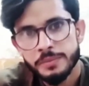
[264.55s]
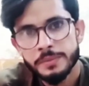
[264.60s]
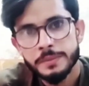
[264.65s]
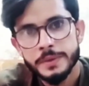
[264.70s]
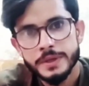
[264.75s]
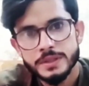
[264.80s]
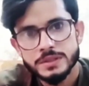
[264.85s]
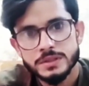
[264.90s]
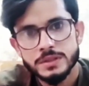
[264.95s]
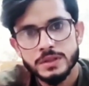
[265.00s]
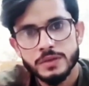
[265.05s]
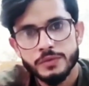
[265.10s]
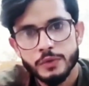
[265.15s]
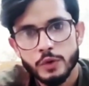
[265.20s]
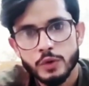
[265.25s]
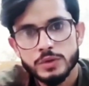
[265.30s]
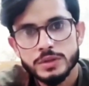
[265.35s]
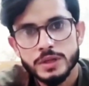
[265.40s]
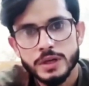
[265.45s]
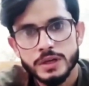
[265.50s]
बेच दिए
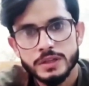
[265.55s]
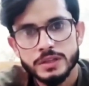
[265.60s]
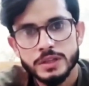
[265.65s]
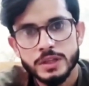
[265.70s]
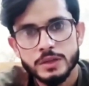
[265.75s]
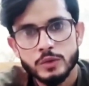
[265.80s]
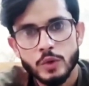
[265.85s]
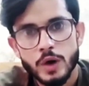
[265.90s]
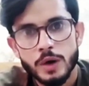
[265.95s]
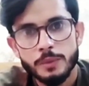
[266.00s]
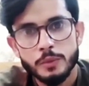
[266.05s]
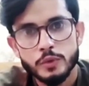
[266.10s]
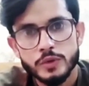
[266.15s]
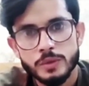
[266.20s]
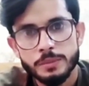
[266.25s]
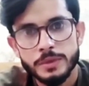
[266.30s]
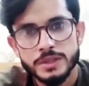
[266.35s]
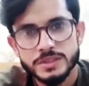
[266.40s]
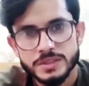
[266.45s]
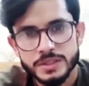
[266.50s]
फ्रोक्स कर दिए तो आप उसे
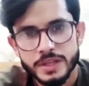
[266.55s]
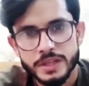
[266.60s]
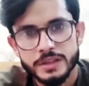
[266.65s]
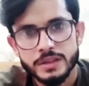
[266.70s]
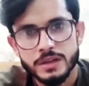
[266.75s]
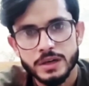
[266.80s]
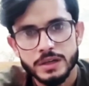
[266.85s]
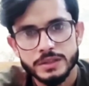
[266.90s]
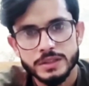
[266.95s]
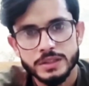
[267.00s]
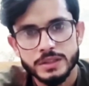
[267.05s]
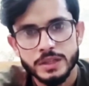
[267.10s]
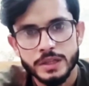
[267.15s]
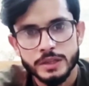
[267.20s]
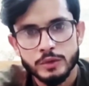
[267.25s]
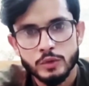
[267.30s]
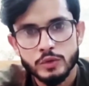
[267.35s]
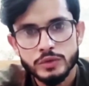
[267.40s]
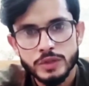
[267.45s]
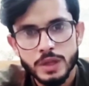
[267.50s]
मर्चेंडाइज कहा जाता है
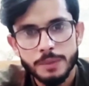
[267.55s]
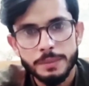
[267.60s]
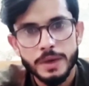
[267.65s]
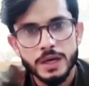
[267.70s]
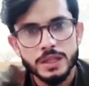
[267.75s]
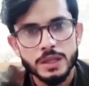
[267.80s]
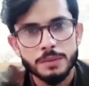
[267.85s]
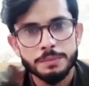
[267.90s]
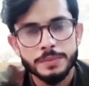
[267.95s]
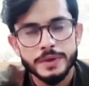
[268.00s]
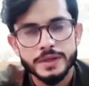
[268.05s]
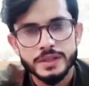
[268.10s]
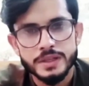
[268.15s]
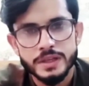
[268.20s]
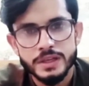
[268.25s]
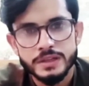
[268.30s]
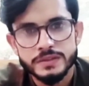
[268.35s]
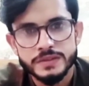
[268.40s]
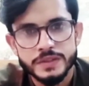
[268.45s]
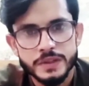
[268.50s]
तो उसके बाद हम
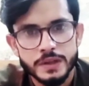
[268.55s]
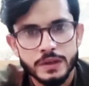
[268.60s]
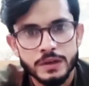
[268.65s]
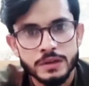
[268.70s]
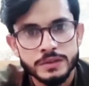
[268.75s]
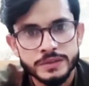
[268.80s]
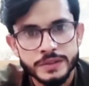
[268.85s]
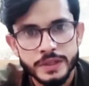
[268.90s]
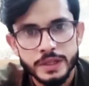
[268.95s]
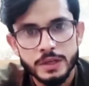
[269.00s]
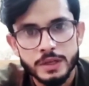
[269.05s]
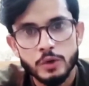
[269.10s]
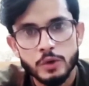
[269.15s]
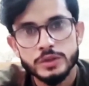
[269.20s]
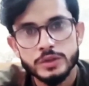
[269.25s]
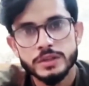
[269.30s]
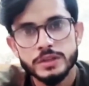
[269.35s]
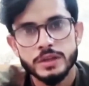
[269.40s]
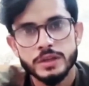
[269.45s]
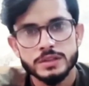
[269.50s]
पढ़ेंगे सेल सेल
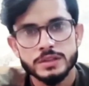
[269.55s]
होती क्या